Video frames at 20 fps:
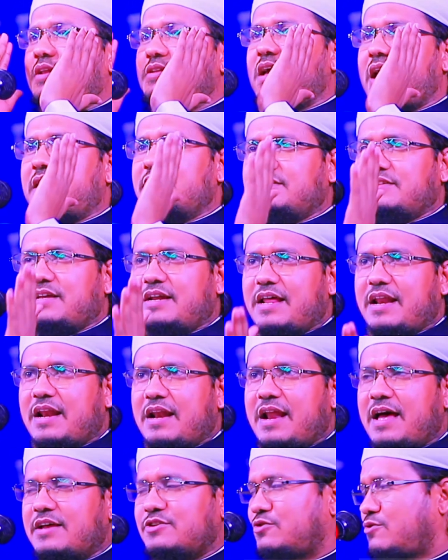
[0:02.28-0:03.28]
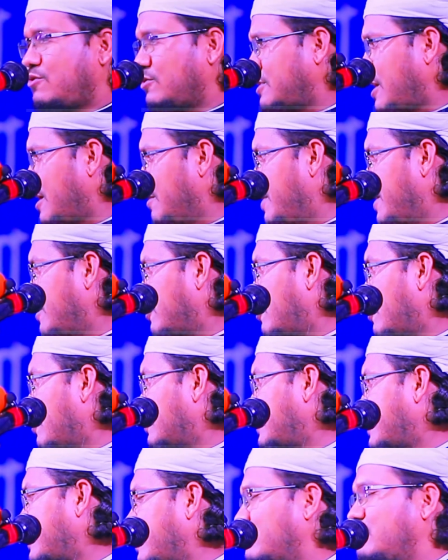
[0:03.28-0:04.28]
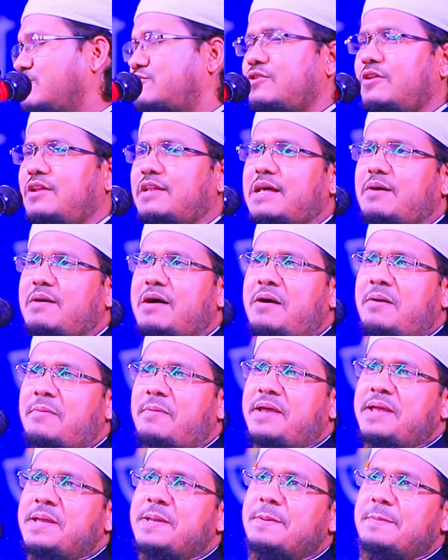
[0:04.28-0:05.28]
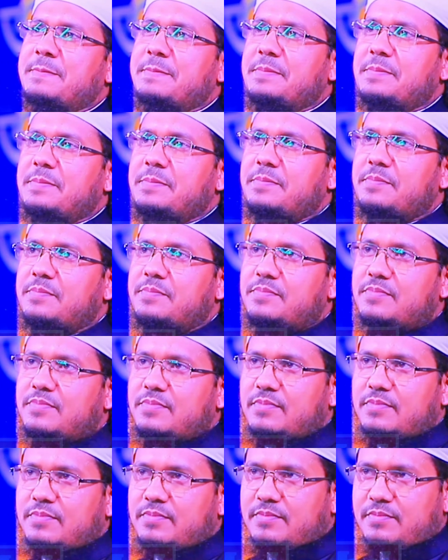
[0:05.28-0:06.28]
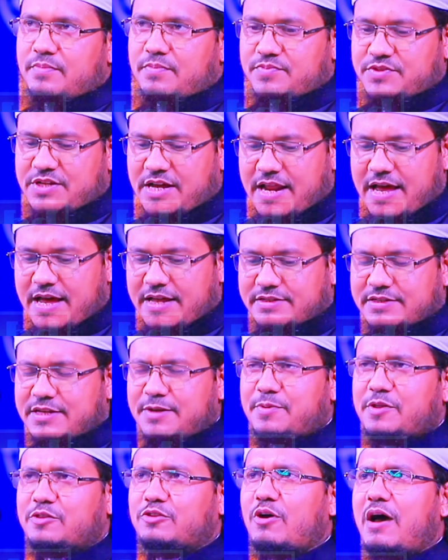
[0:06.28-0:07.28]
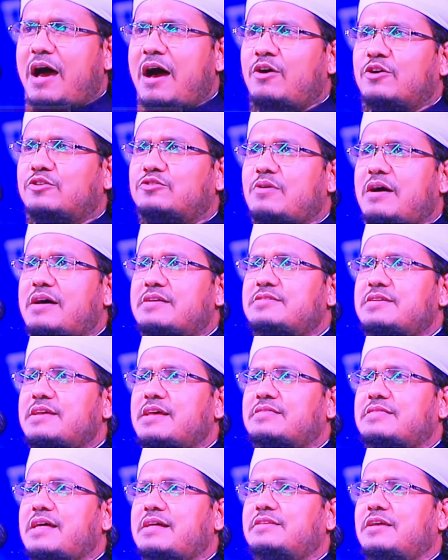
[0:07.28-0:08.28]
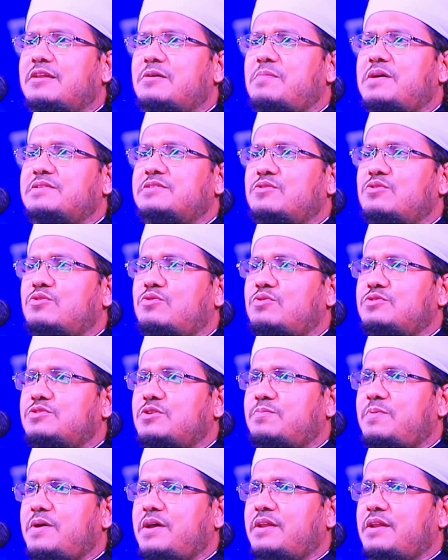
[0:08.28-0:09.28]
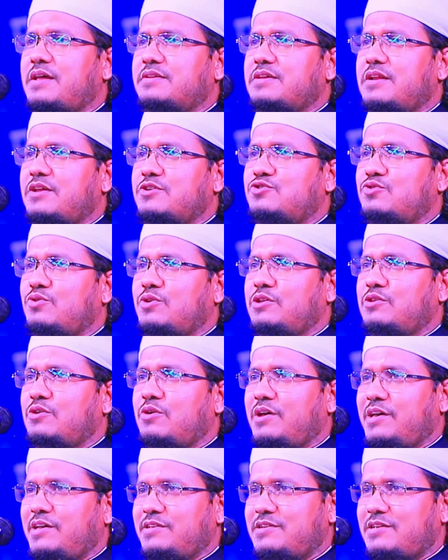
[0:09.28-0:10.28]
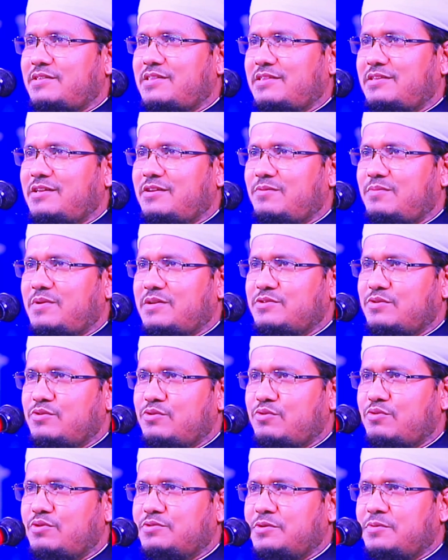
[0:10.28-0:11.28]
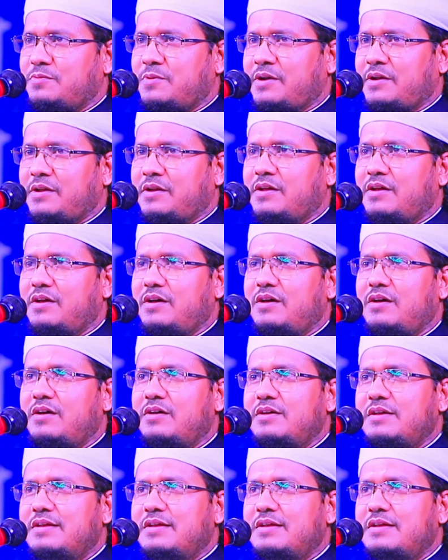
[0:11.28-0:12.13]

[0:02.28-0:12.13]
বললেন হামদারার লাশ কোথায় বের করে তাকে গোসল দেওয়া হবে যারা জীবিত আহত আছে তাদের মাঝেও খুঁজে পায় না যারা শহীদ হয়েছে তাদের মাঝেও খুঁজে পায় না